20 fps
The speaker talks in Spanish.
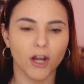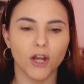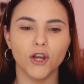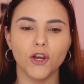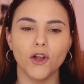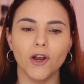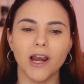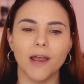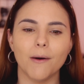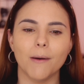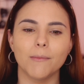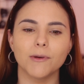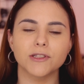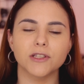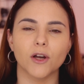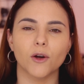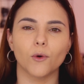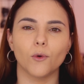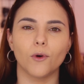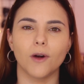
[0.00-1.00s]
no la
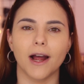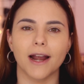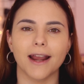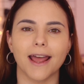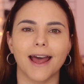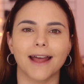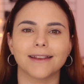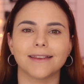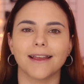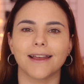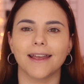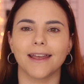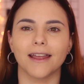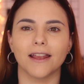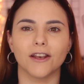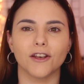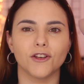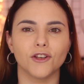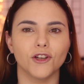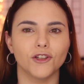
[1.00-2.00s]
vamos a juzgar hasta
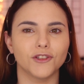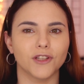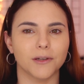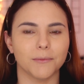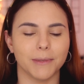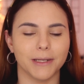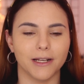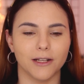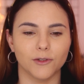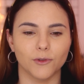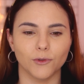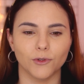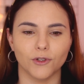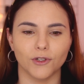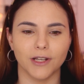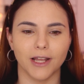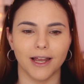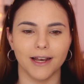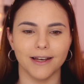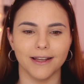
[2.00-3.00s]
que no termine el
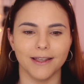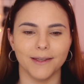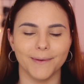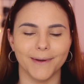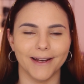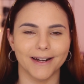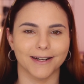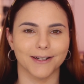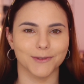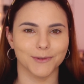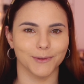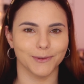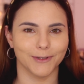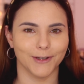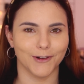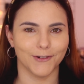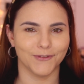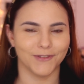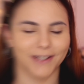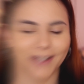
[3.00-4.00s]
tutorial y vea el
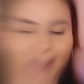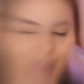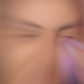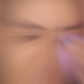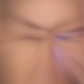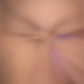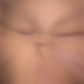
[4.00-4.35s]
resultado final.